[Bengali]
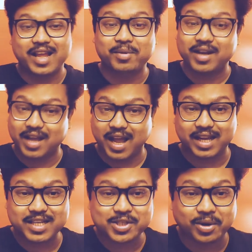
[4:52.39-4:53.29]
এবং
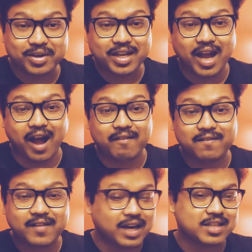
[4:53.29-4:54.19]
একই সঙ্গে
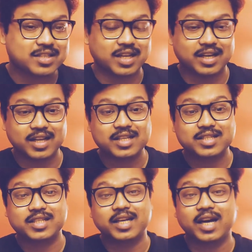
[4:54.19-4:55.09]
আফগানিস্তানে
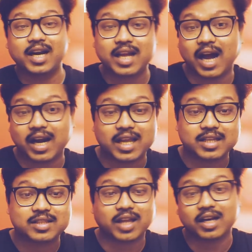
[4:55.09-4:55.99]
যেখানে হালেই
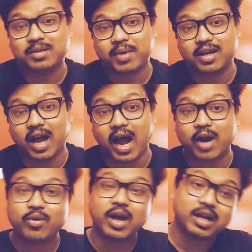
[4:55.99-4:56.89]
তালিবান
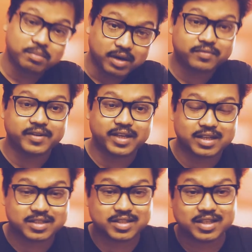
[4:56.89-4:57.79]
আরও একবার ফিরে
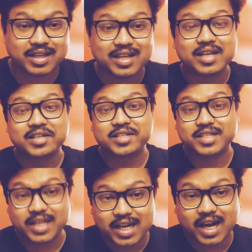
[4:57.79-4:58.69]
এসছে
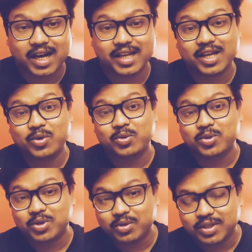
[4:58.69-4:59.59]
যেখানে
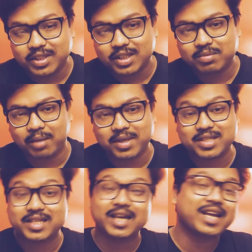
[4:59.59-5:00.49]
কূটনৈতিকভাবে
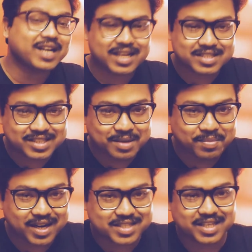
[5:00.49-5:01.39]
ঝেড়ে কাচতে
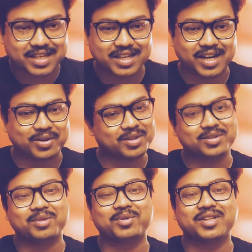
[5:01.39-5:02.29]
পারছেন না
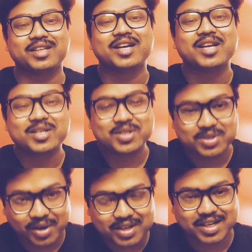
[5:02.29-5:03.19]
নরেন্দ্র মোদীর
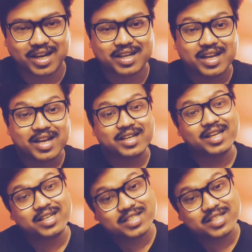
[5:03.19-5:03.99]
সরকার ঠিক